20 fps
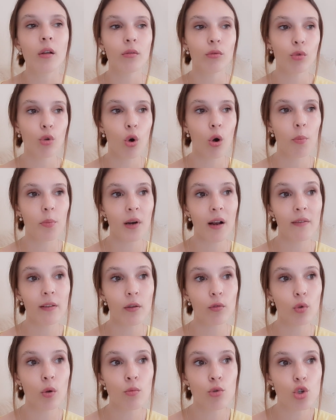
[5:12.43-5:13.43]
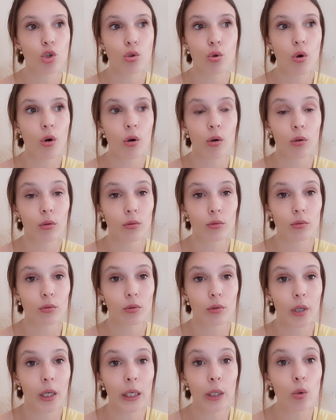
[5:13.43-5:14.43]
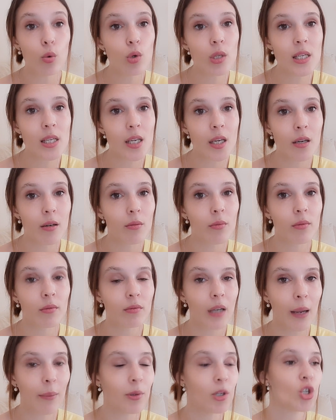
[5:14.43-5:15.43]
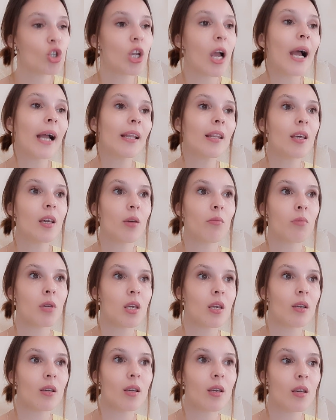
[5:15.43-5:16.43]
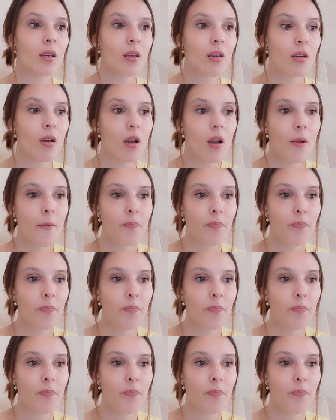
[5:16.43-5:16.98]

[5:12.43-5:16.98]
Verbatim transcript: но правда в том, что люди обещаниями и